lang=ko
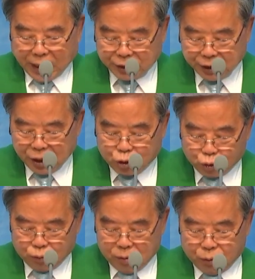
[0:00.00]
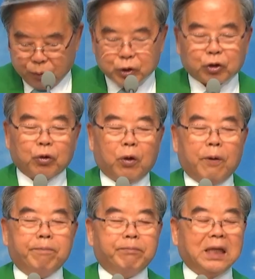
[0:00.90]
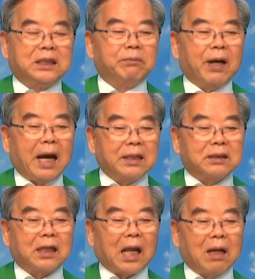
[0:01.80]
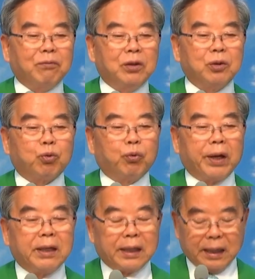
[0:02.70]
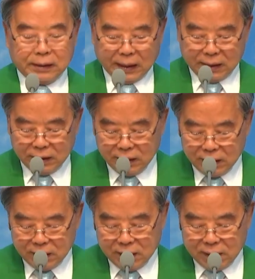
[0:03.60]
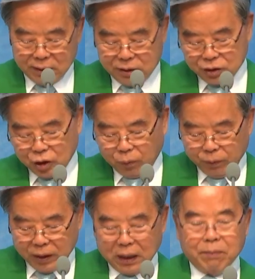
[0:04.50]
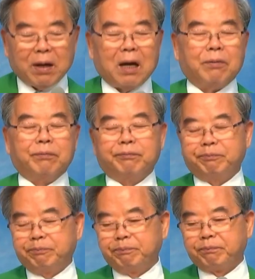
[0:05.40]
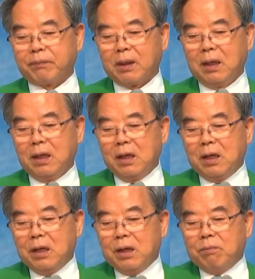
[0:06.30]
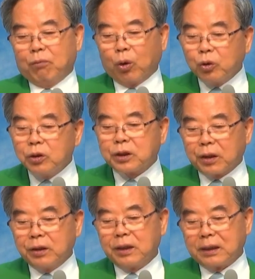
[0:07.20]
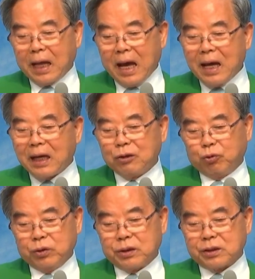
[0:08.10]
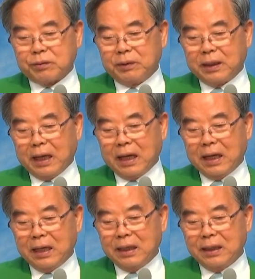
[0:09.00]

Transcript: 자신의 죽음을 무릅쓰고 마지막 한 사람을 구해야 되겠다는 그 섬김의 마음 모든 청년들이 다 가지고 있었습니다.